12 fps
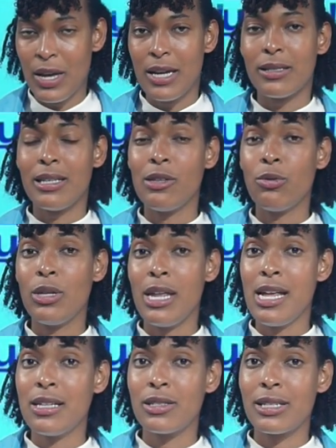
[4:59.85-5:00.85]
Si tú
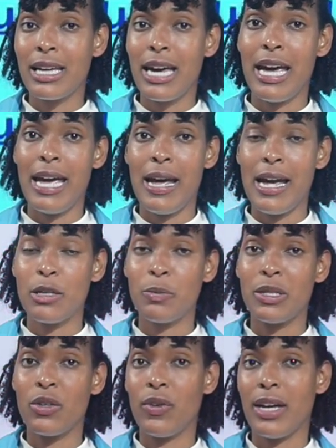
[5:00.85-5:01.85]
tienes que
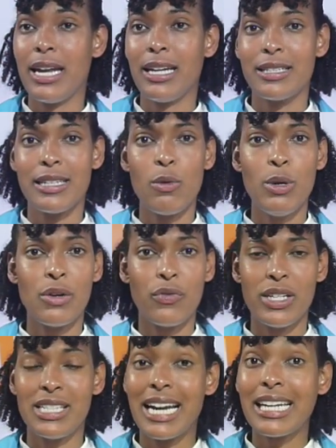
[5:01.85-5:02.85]
especificar que sea una
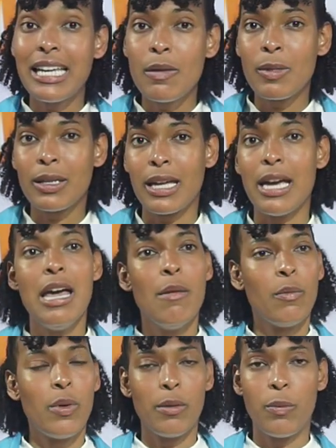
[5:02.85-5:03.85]
fecha límite,
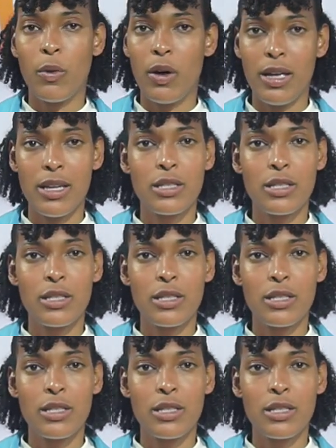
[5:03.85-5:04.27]
pues puedes